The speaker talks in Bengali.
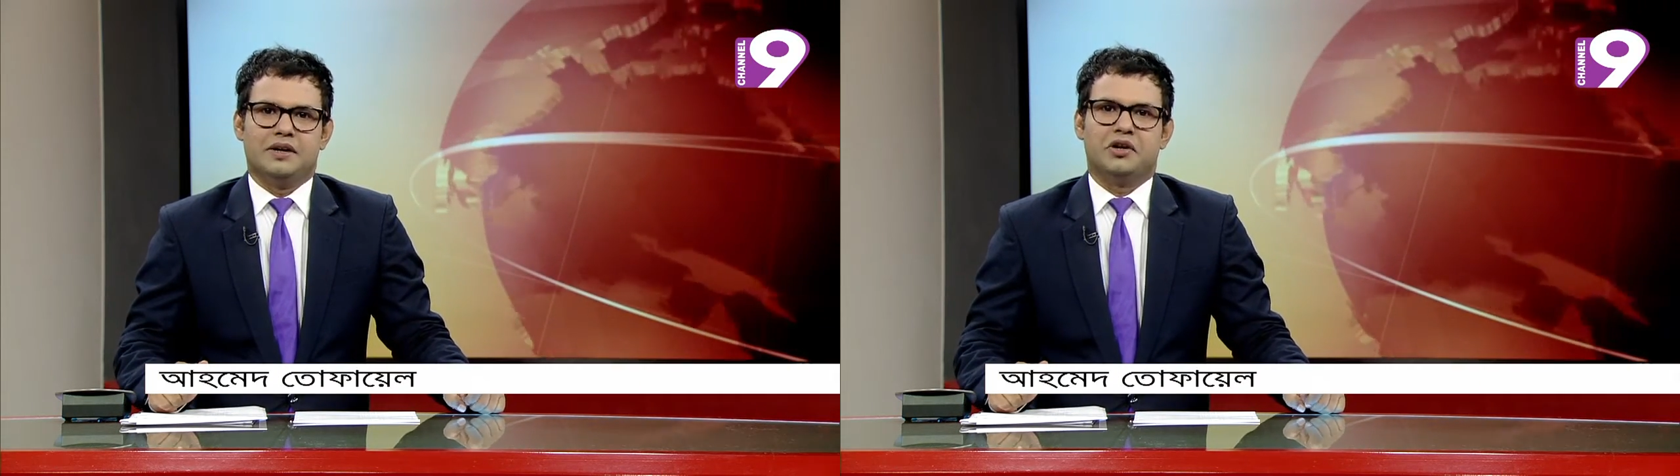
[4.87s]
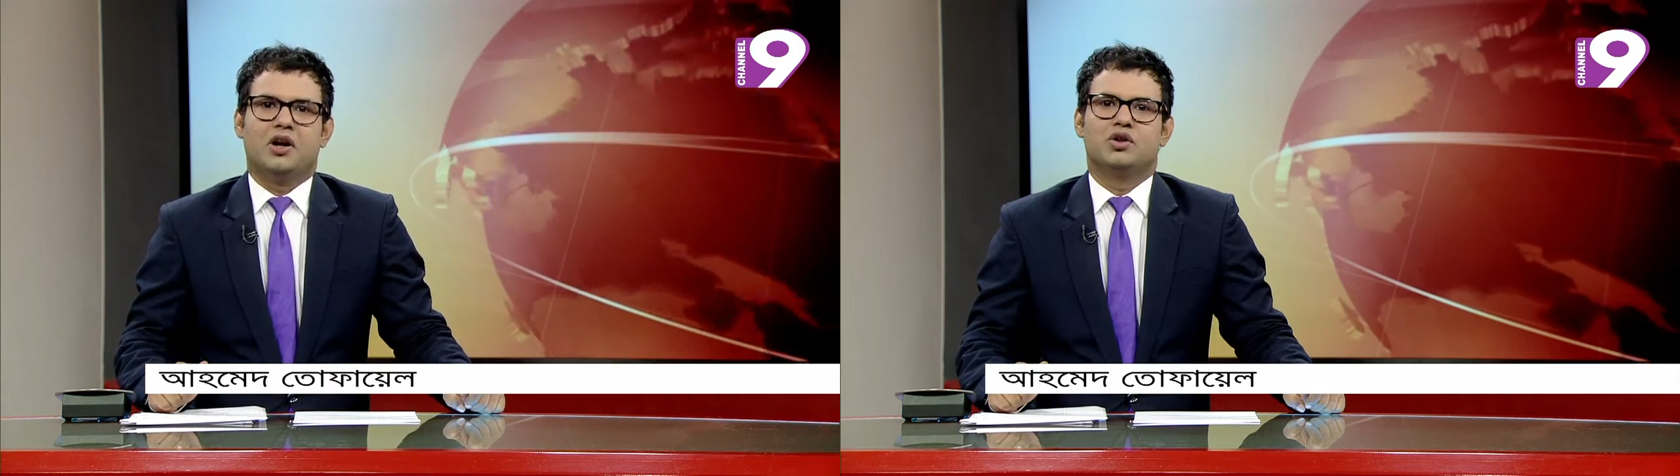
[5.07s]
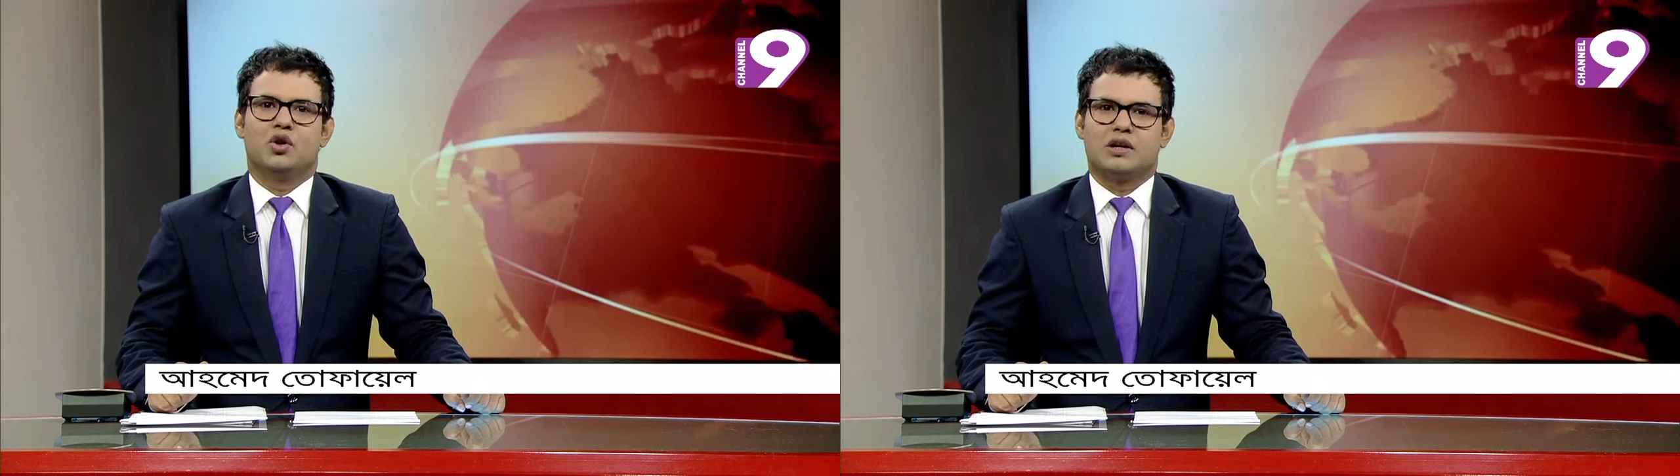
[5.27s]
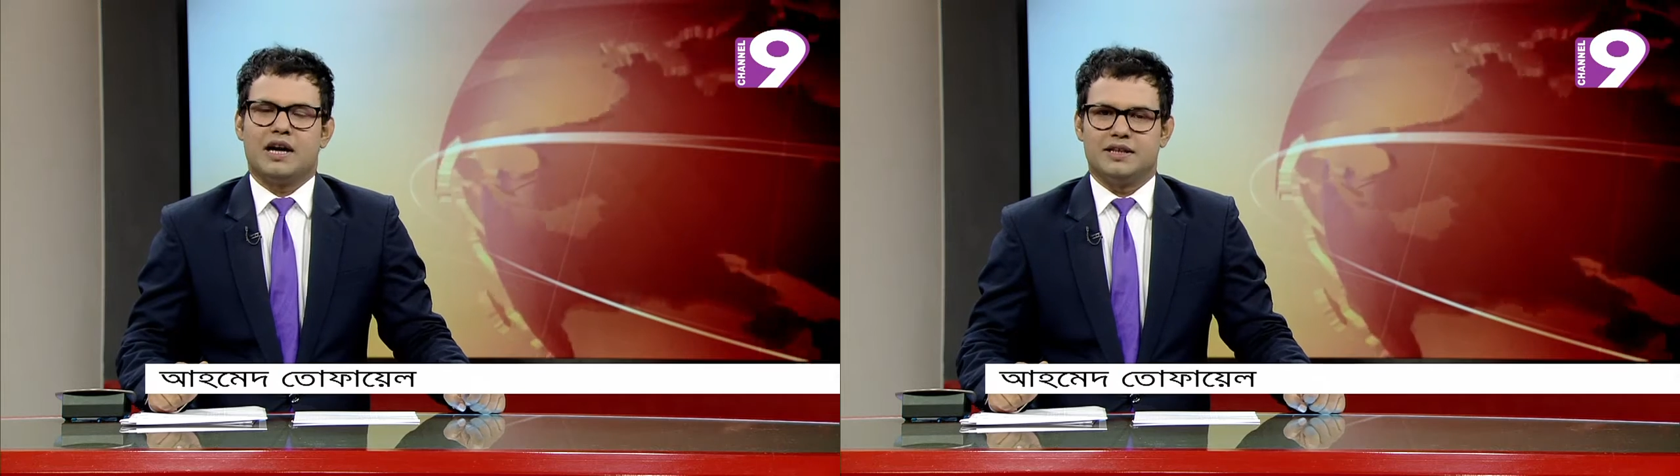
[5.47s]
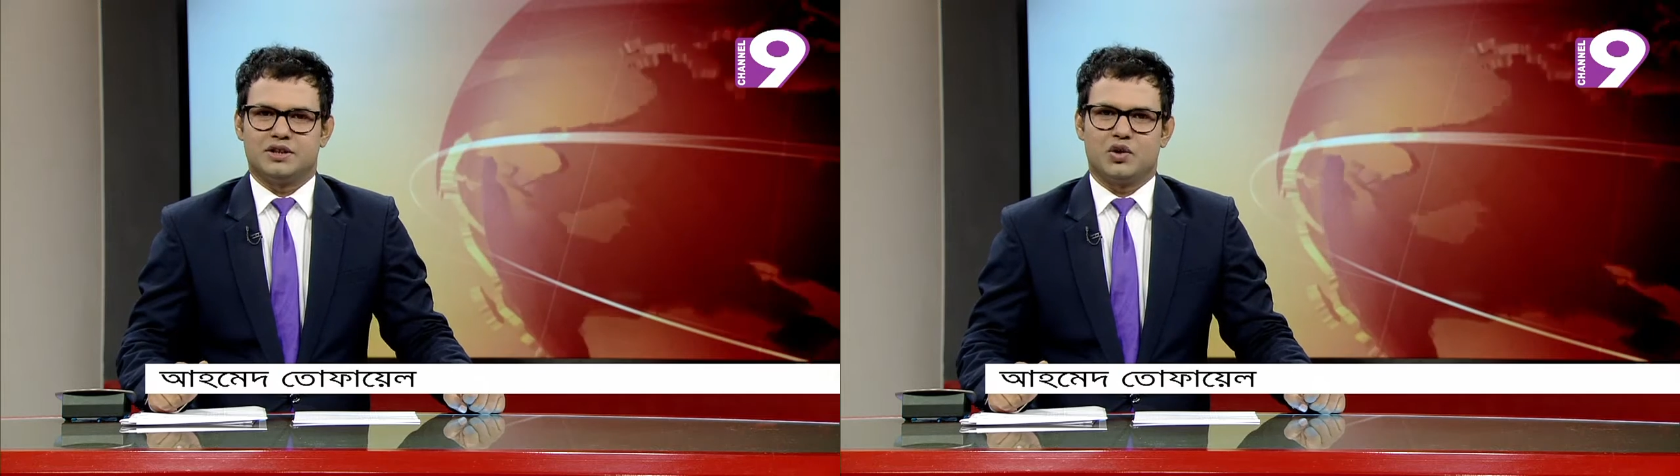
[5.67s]
নিরন্তর
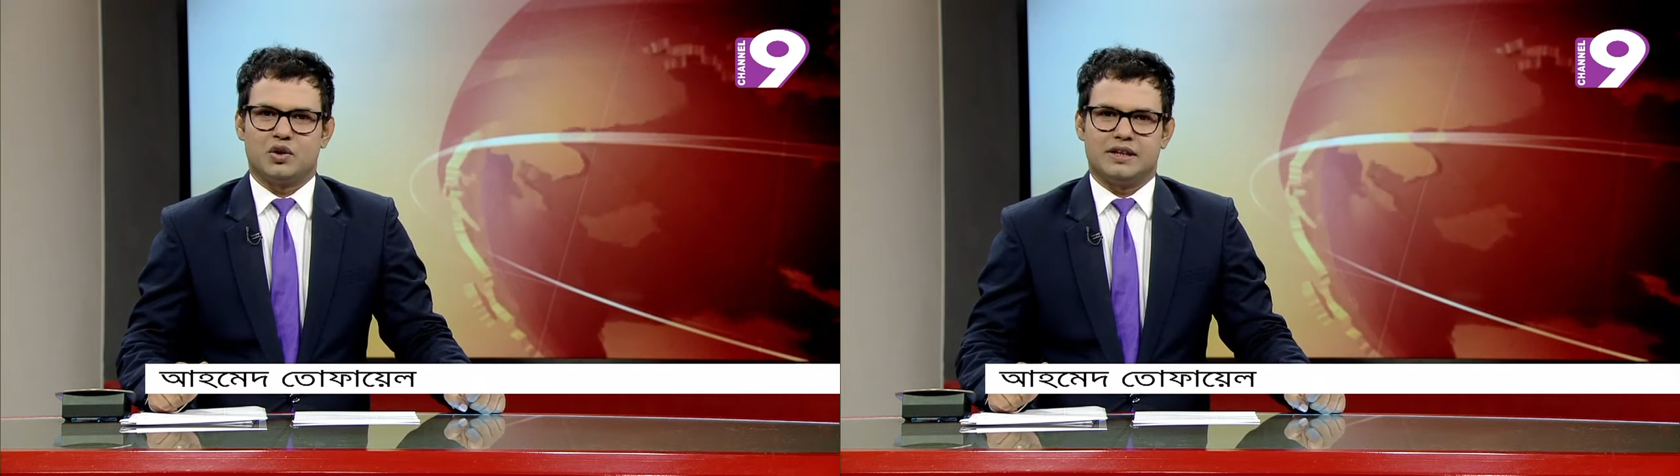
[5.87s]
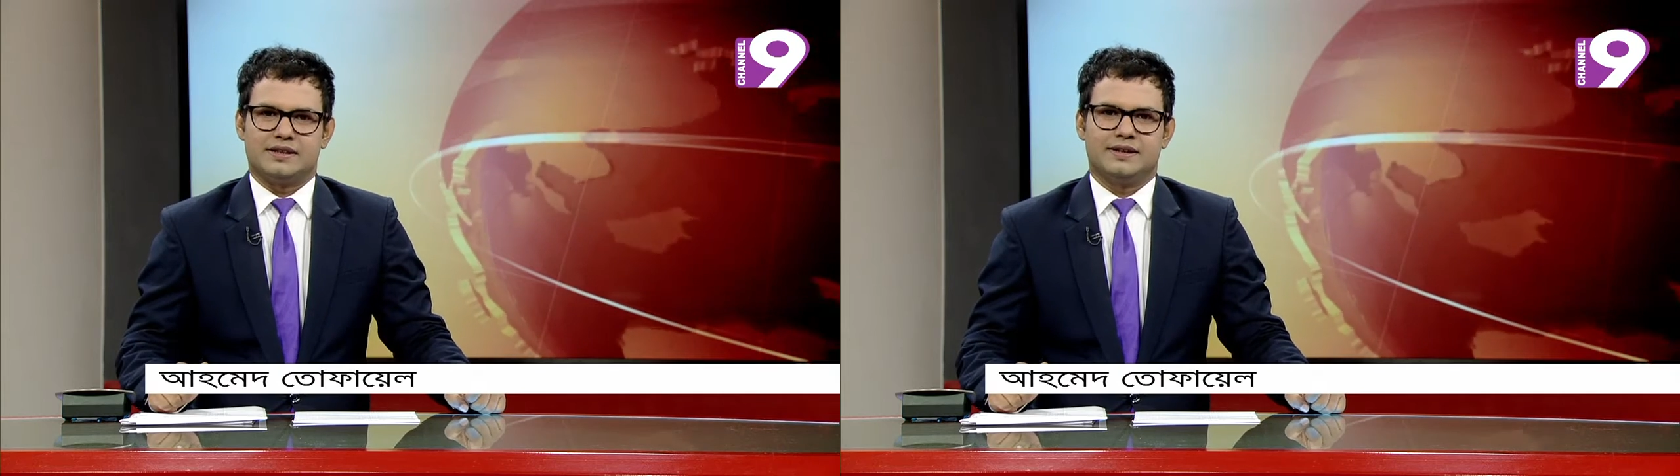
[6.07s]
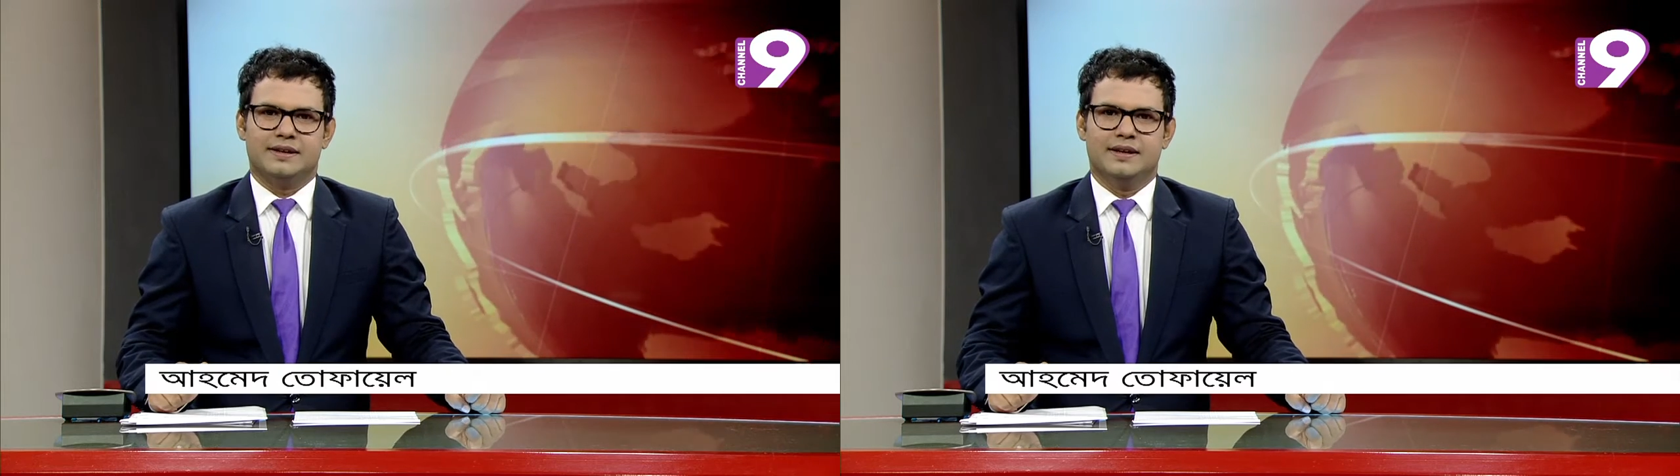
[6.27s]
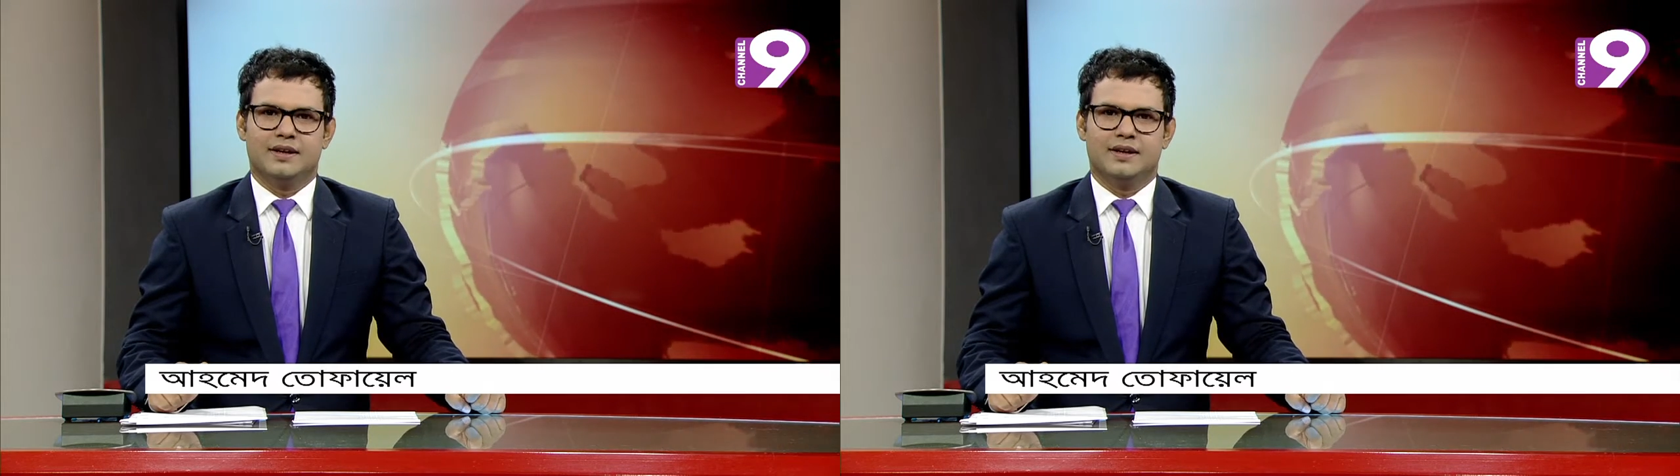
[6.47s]
কাজ করে যাচ্ছে